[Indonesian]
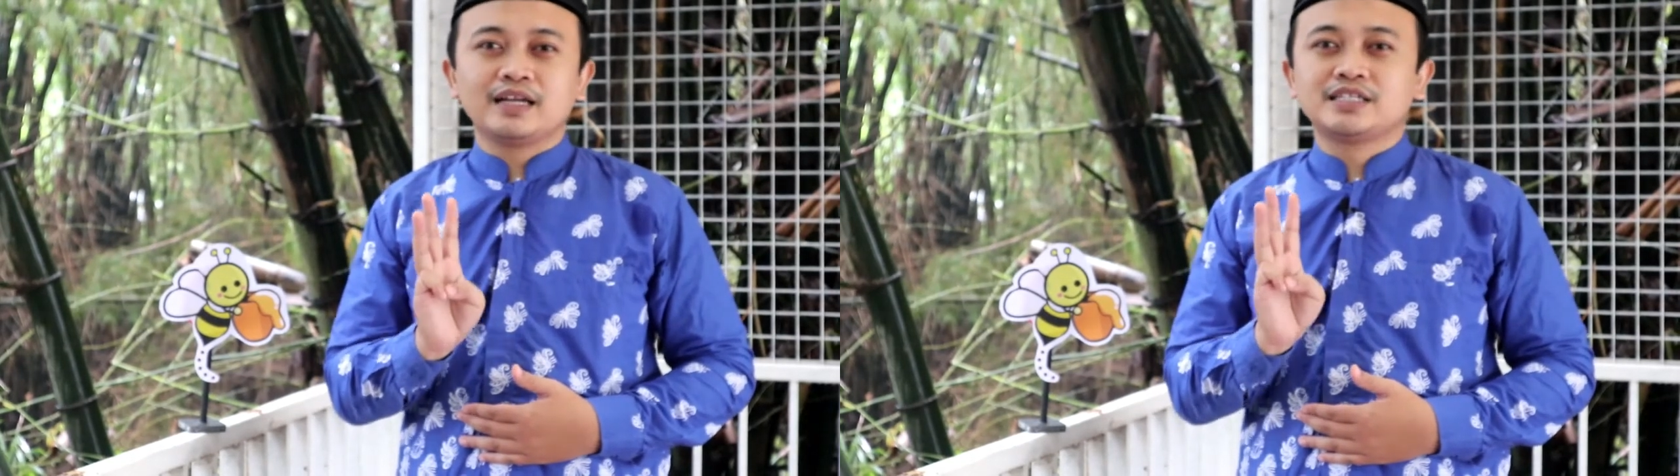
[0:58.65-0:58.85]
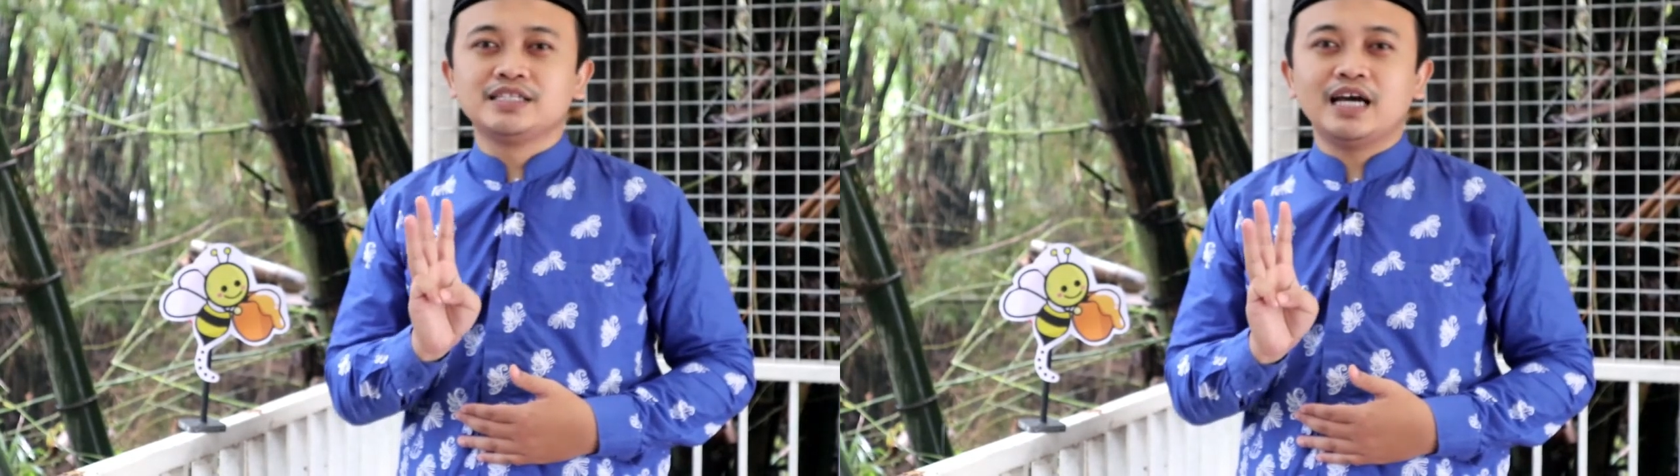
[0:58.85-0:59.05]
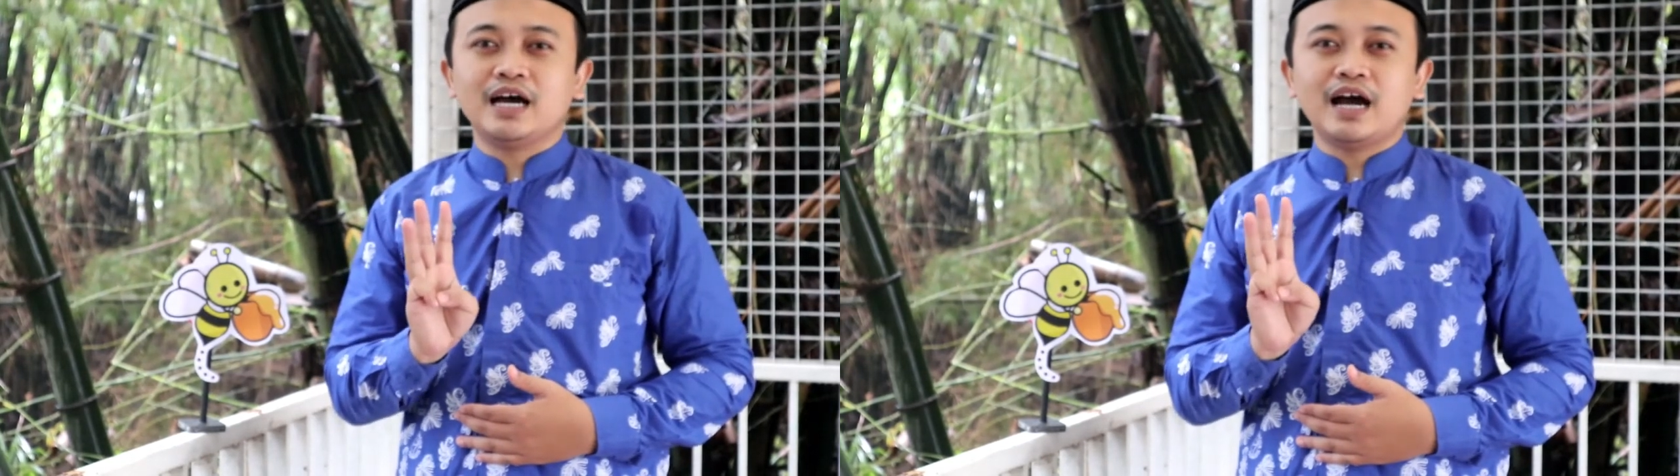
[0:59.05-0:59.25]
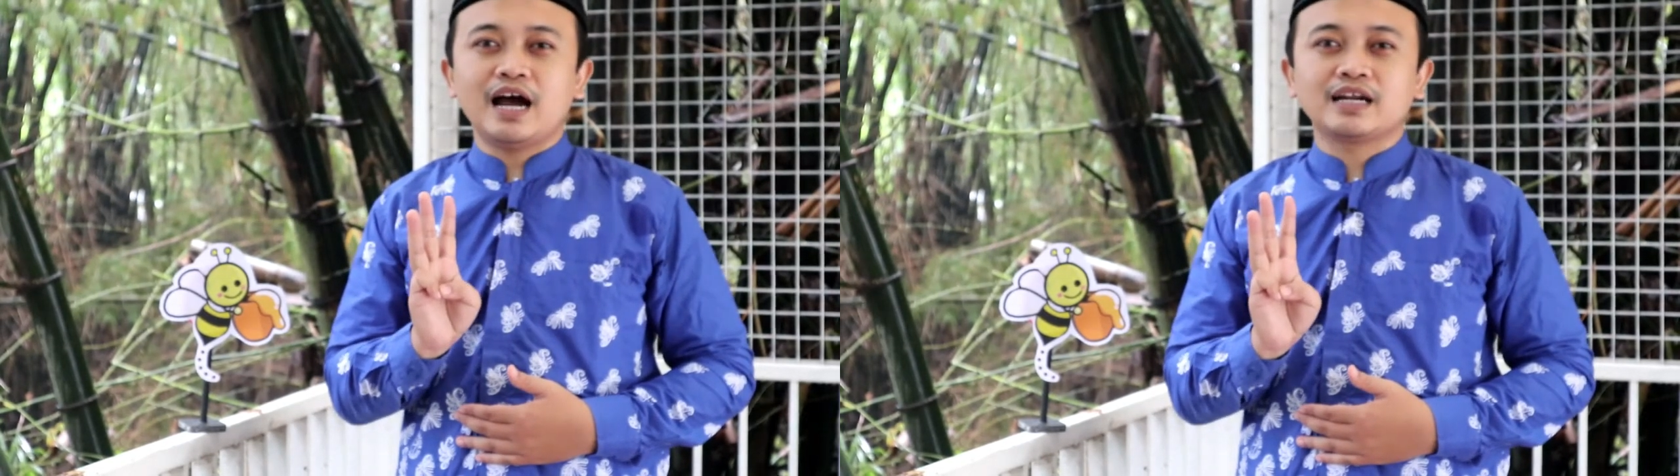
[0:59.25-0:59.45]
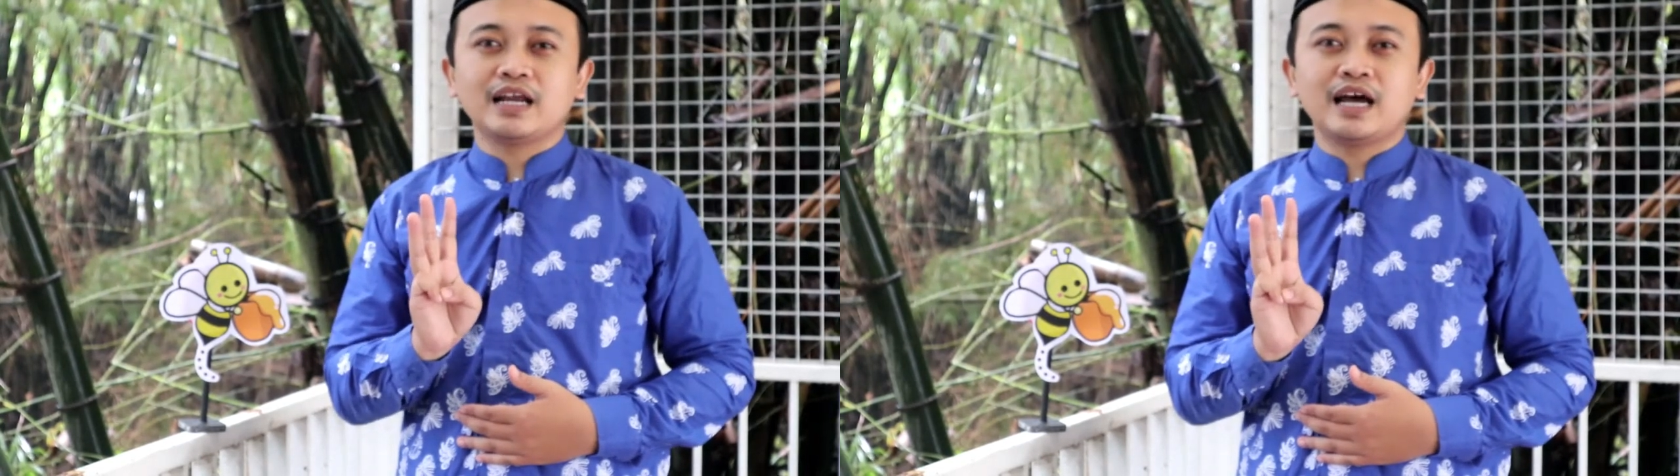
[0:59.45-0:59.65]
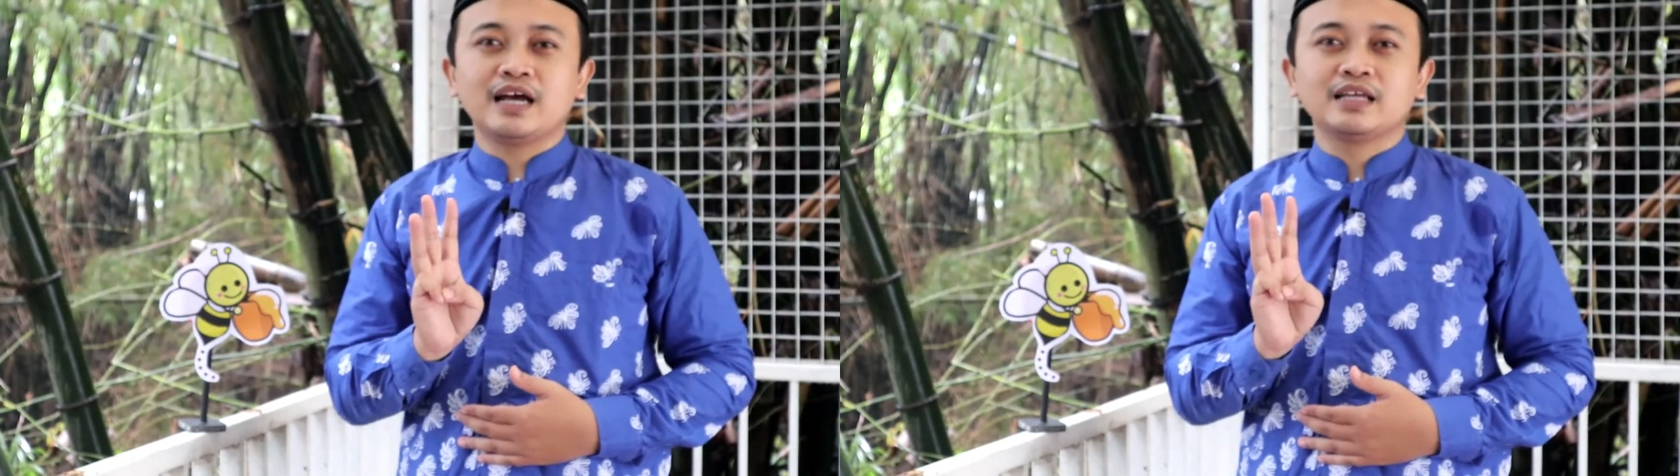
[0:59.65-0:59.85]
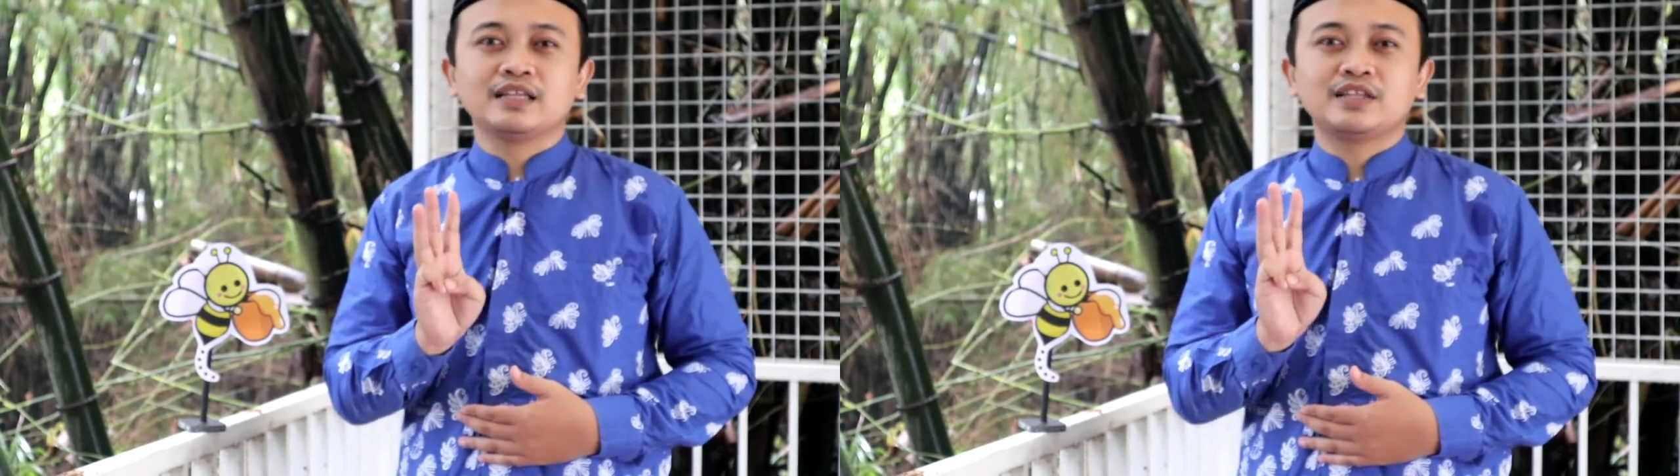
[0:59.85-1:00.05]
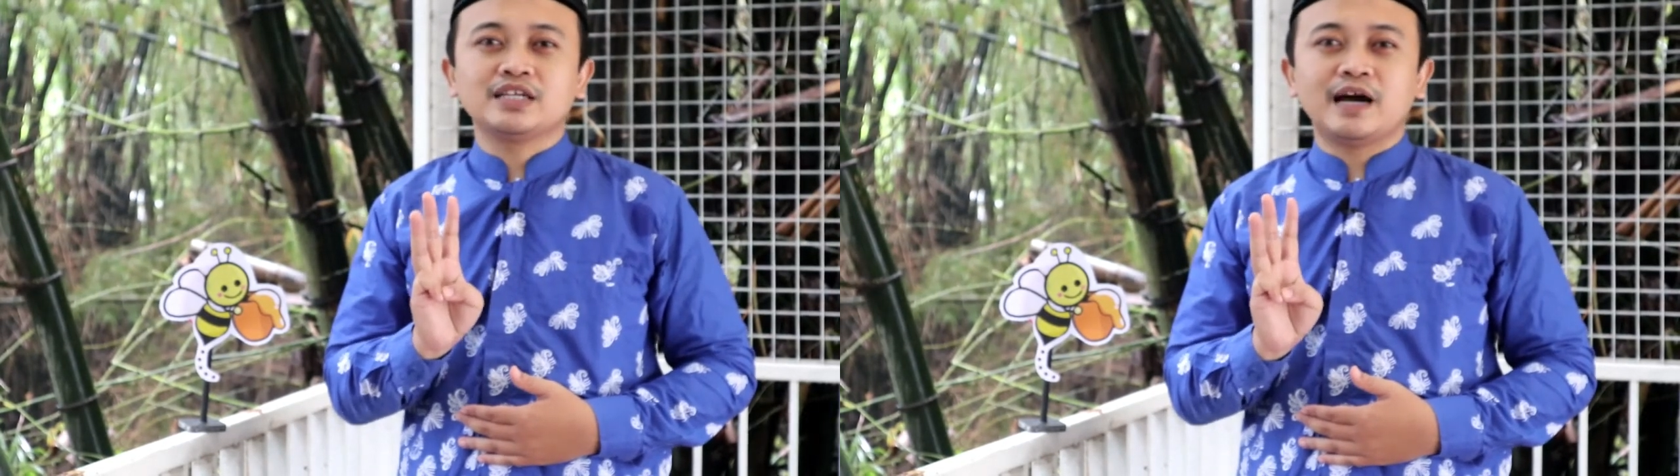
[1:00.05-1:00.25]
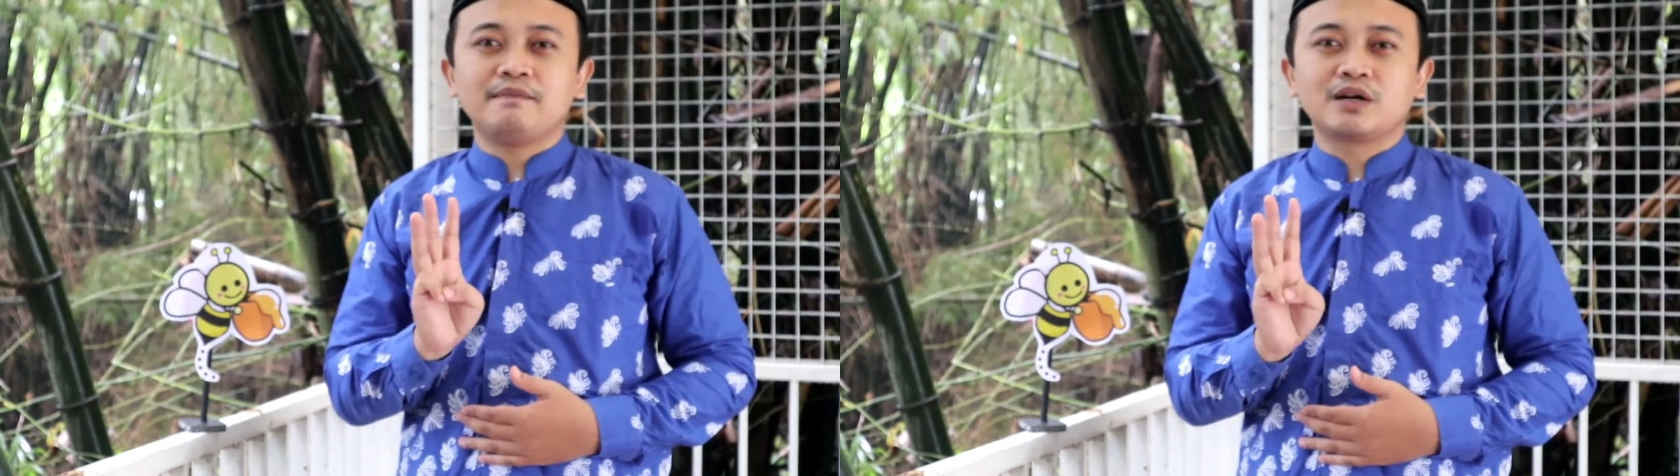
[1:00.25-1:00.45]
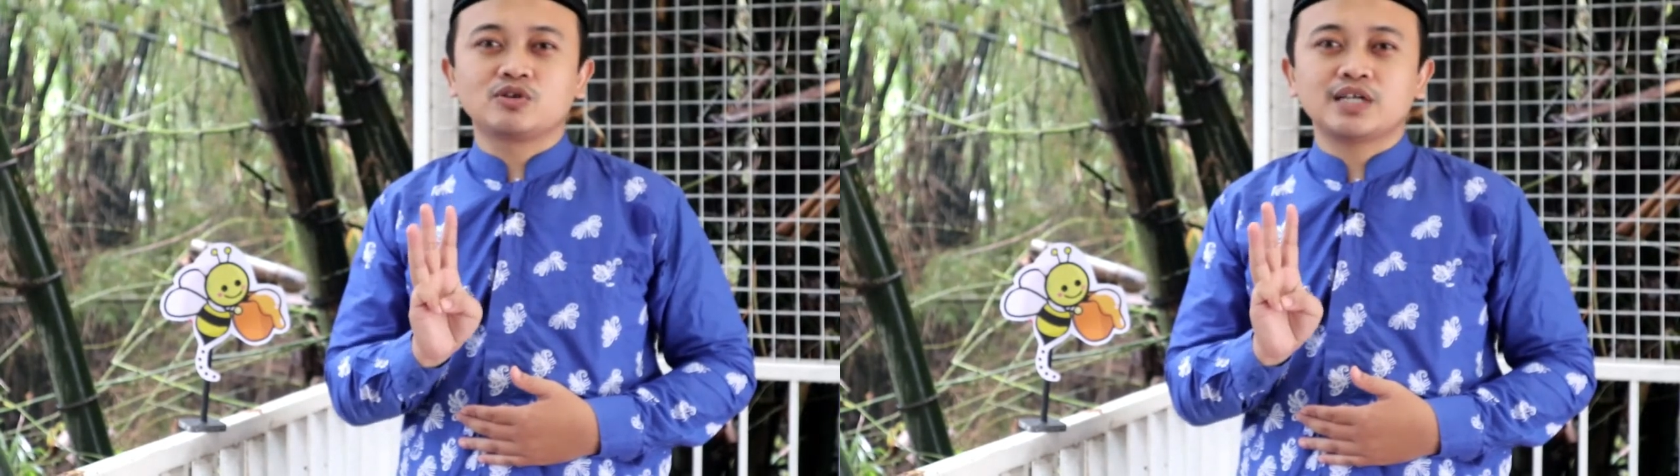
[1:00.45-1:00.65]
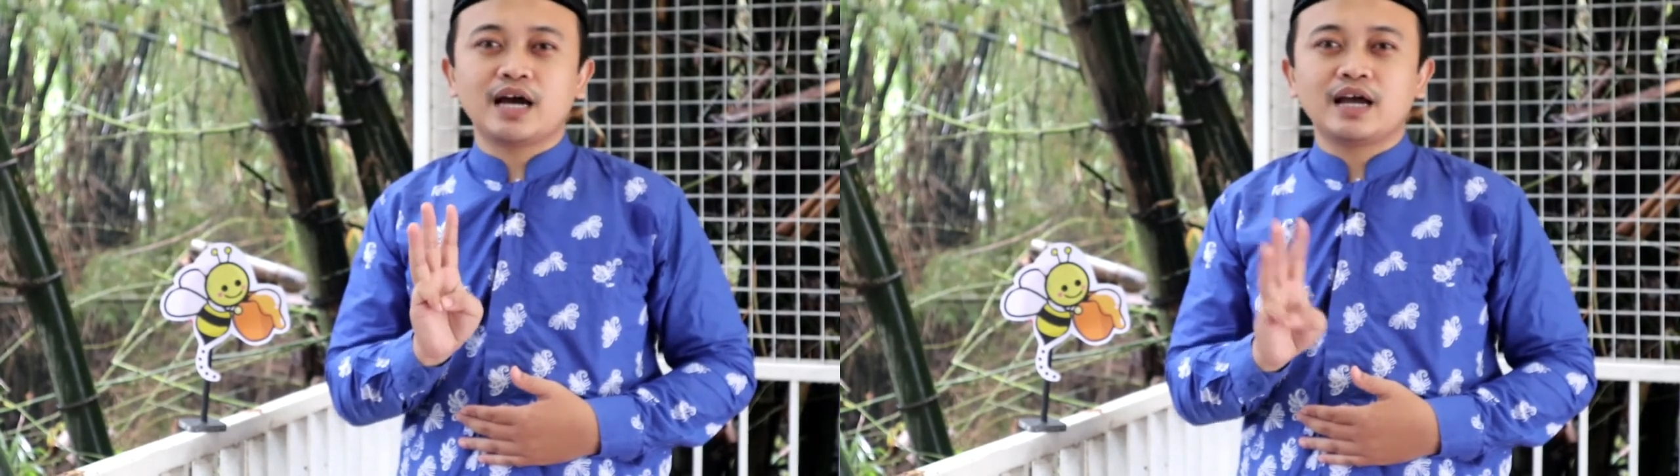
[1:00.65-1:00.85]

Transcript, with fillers: dia adalah tidak merusak